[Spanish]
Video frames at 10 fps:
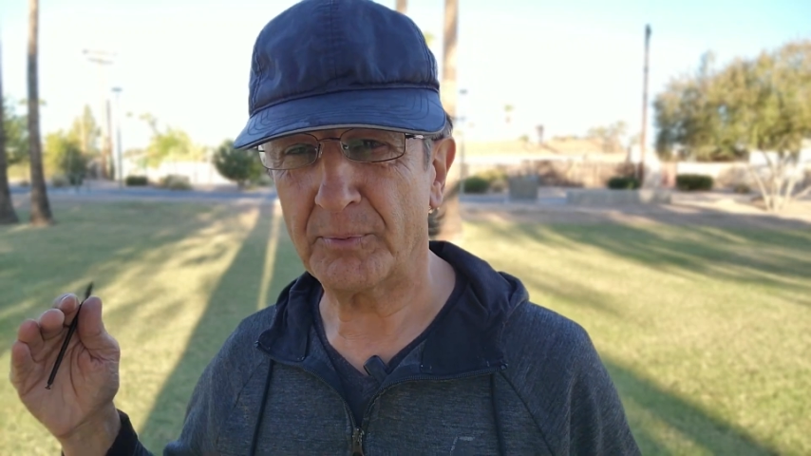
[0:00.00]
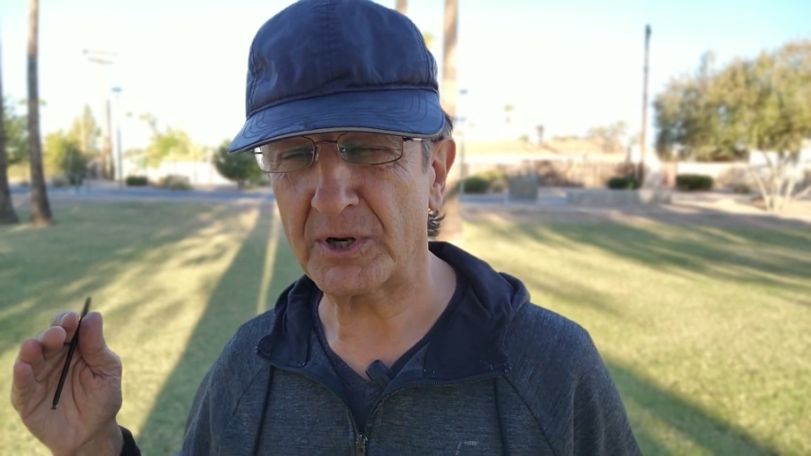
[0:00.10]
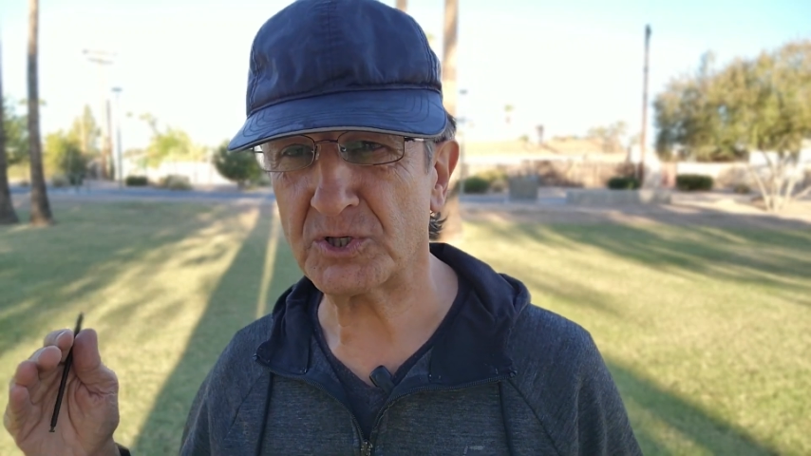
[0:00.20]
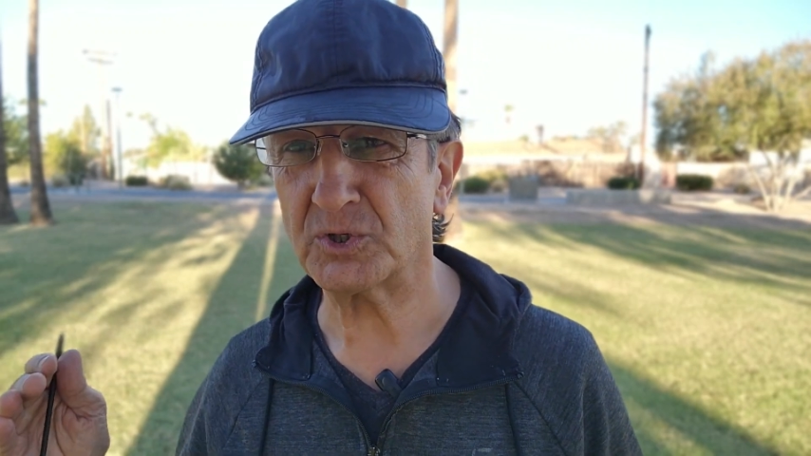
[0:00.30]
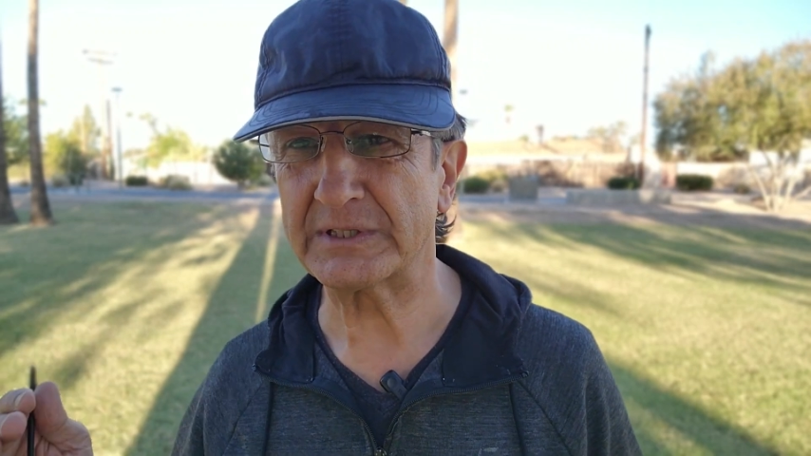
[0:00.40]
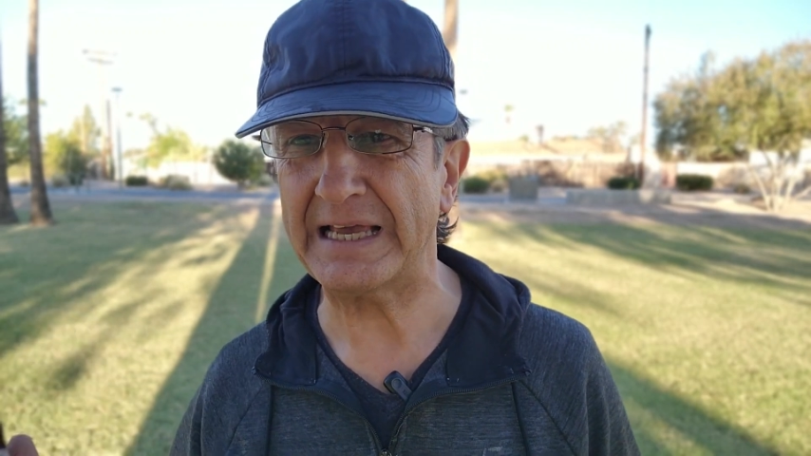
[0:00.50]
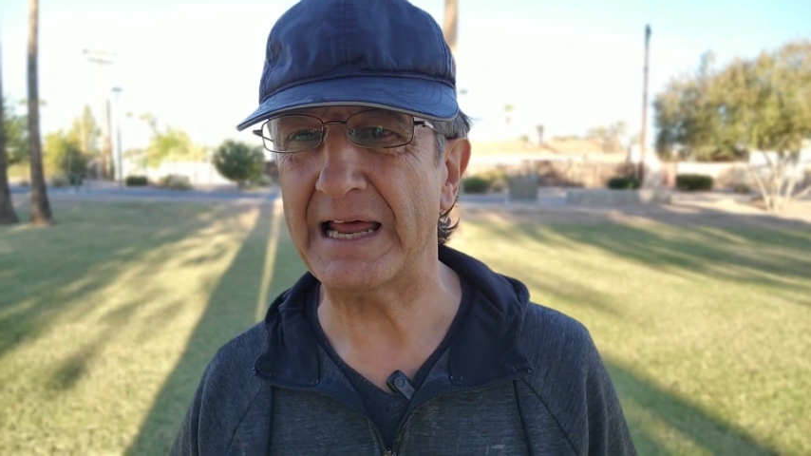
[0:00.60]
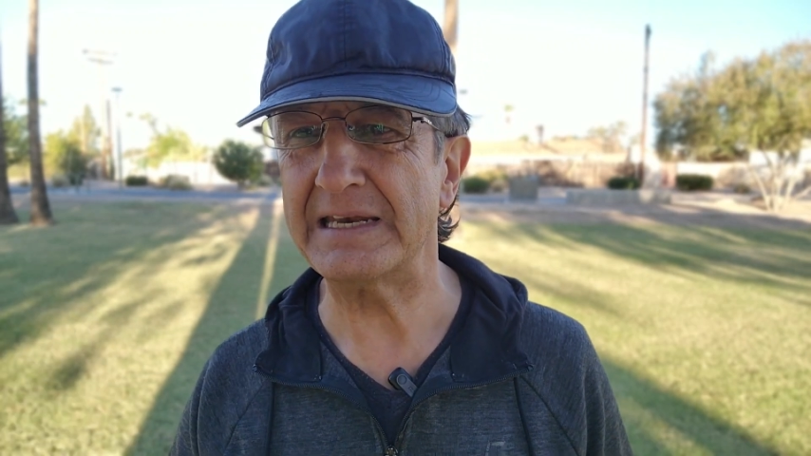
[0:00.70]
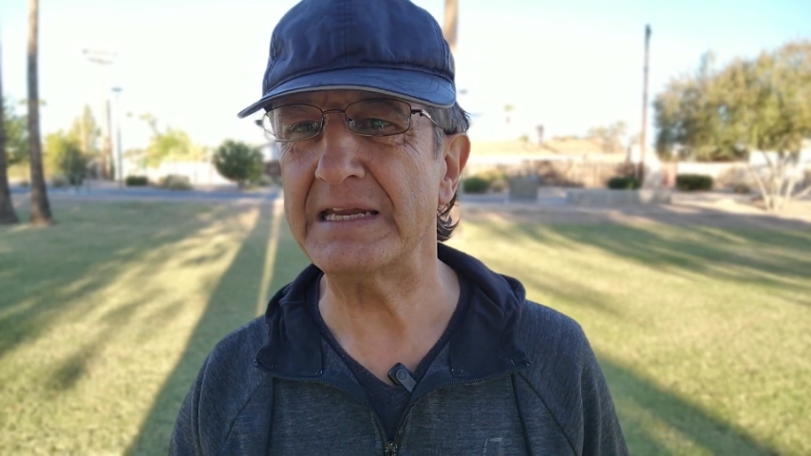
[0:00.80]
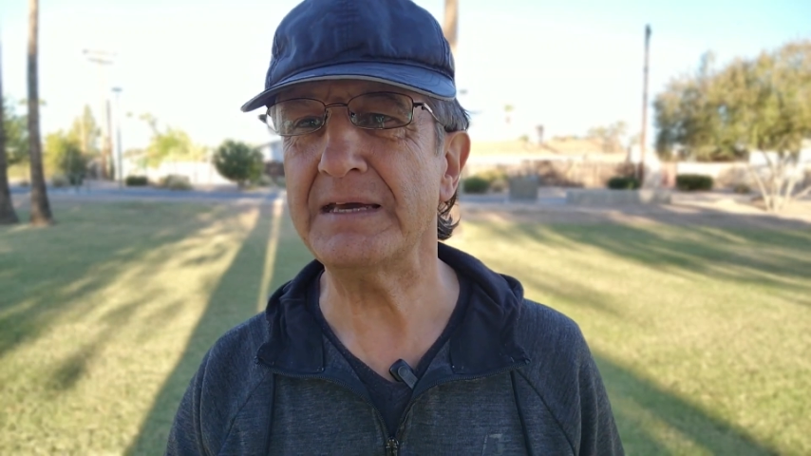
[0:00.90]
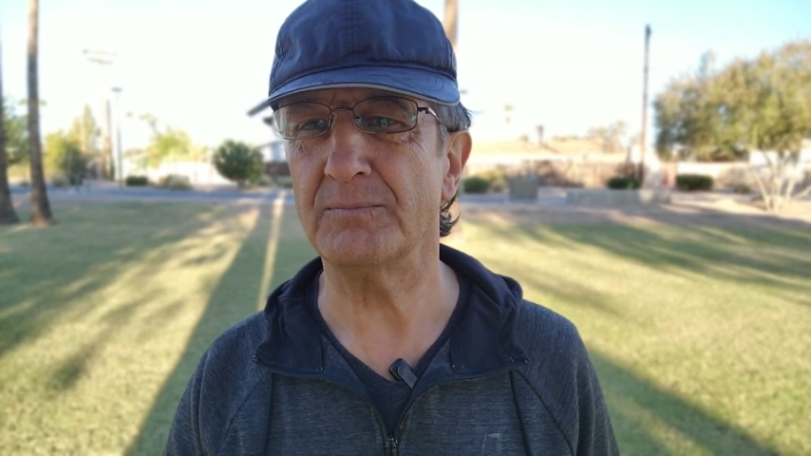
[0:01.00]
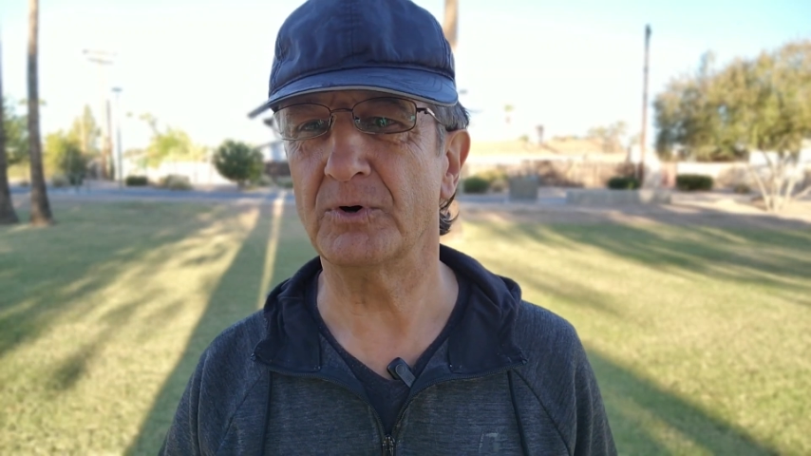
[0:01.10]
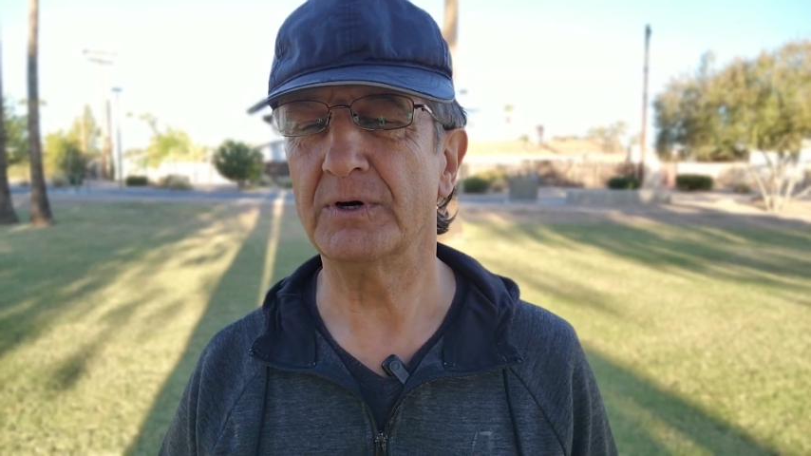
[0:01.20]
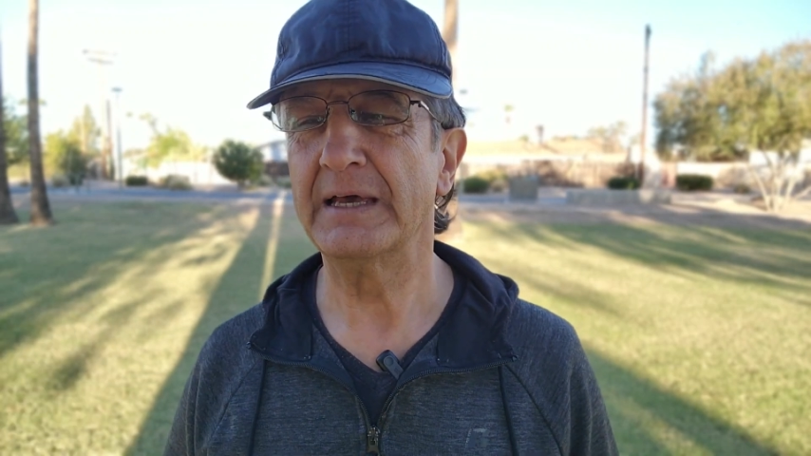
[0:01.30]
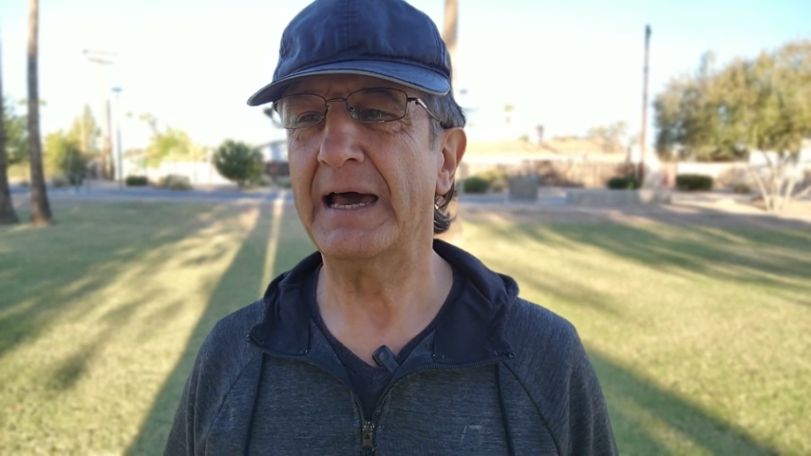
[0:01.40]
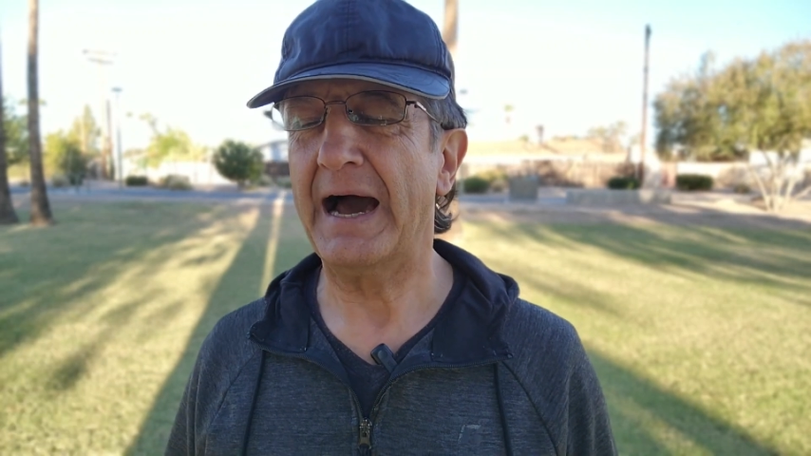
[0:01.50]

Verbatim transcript: Por eso te animo